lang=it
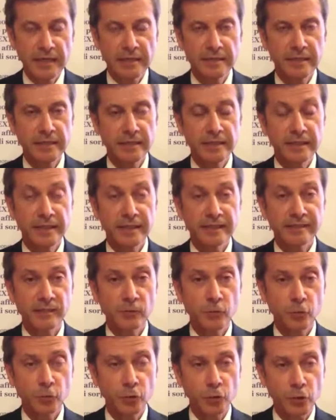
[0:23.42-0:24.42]
Sì,
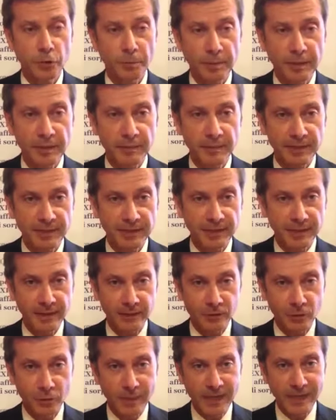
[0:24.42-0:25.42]
innanzitutto prima
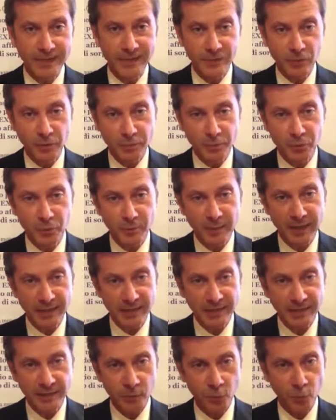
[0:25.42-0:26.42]
del domani e
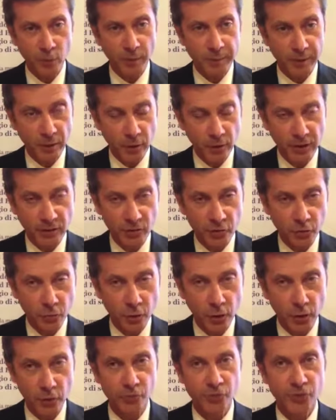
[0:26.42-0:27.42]
dopodomani due parole
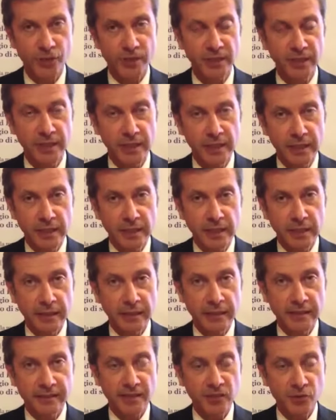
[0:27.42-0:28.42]
sull'oggi
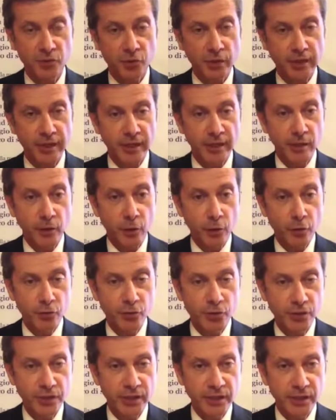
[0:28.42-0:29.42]
nel senso che
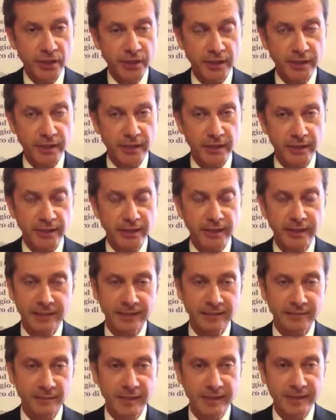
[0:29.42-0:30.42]
oggi eh,
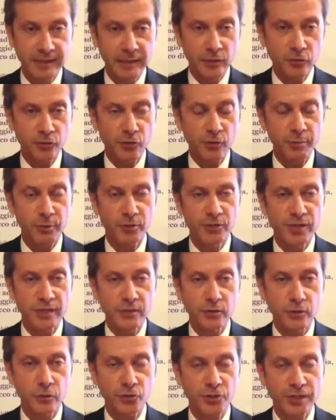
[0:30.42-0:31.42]
relativamente al nostro
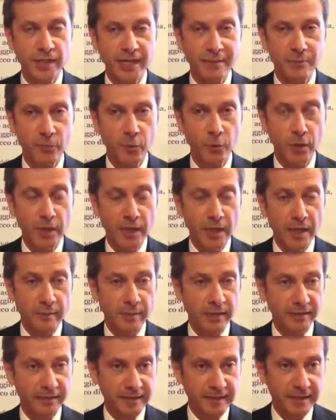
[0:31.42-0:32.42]
progetto siamo
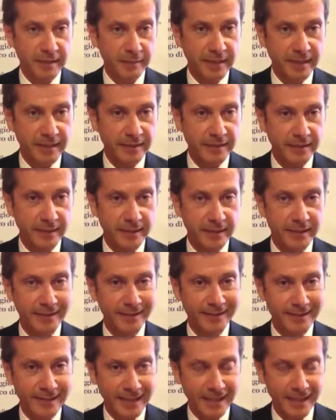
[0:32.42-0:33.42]
perfettamente
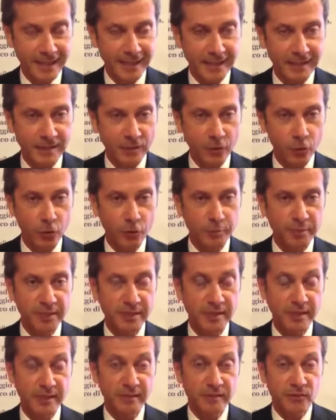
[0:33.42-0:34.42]
in target con gli
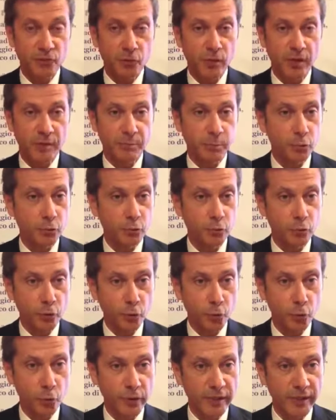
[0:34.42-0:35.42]
obiettivi, cioè al punto
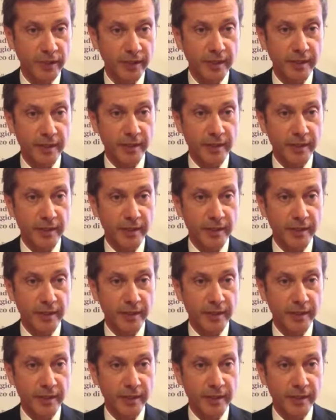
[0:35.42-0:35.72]
in cui